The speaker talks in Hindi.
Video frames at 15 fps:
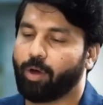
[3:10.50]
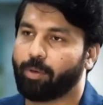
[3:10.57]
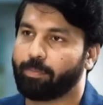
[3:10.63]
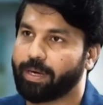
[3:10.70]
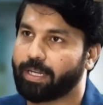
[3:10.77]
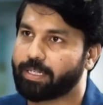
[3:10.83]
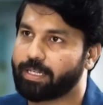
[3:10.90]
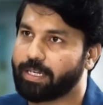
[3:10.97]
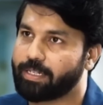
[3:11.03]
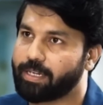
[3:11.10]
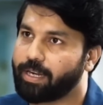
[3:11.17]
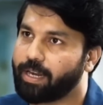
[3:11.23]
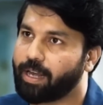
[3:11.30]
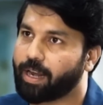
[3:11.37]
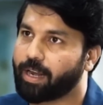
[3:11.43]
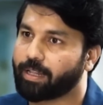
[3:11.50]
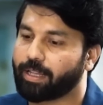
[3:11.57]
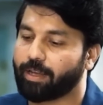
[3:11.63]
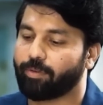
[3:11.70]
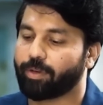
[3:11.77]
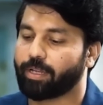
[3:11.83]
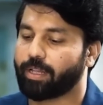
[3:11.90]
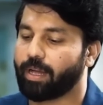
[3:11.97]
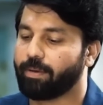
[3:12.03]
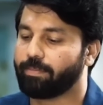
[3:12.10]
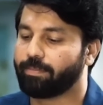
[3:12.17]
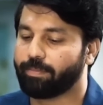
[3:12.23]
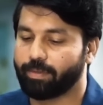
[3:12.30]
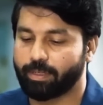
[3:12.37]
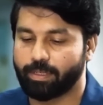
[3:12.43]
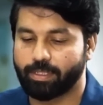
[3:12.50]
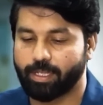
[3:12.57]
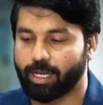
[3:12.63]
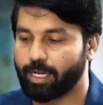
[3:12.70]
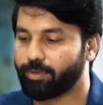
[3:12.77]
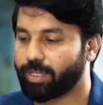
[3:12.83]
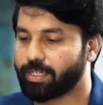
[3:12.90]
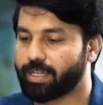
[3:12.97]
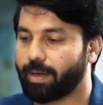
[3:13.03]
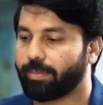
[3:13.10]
और बड़ी अच्छी इंजीनियरिंग कर लेता है वो किताब सारी उसके